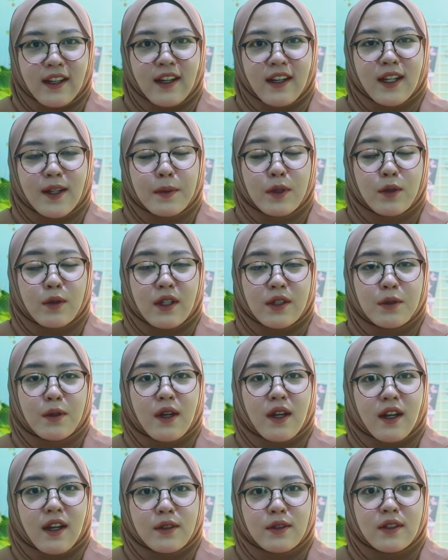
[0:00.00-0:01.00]
Dan kebetulan
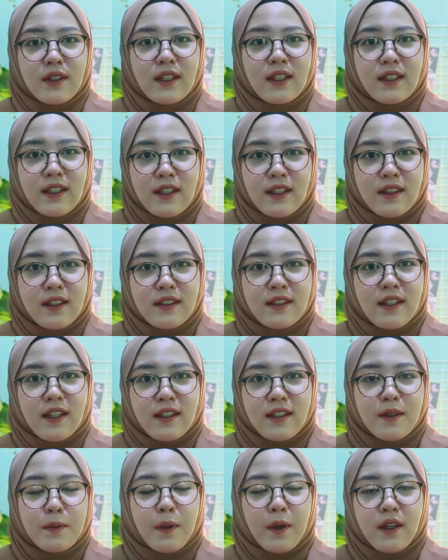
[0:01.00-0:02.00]
juga kasus ini
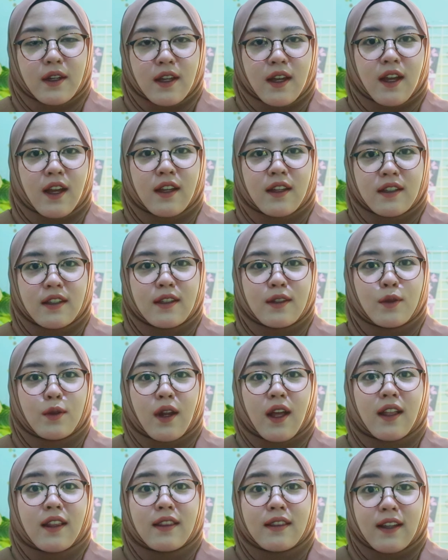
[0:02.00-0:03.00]
terjadi pada hari
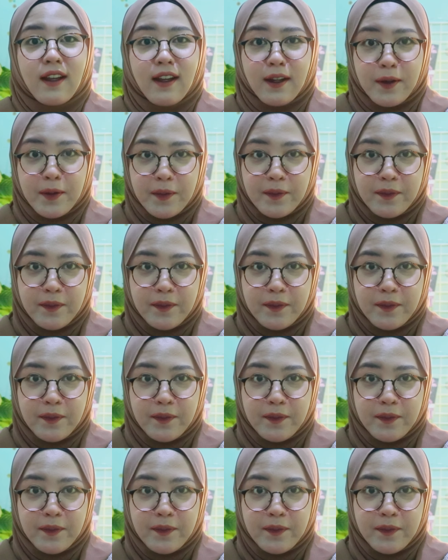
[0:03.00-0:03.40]
Idul Adha.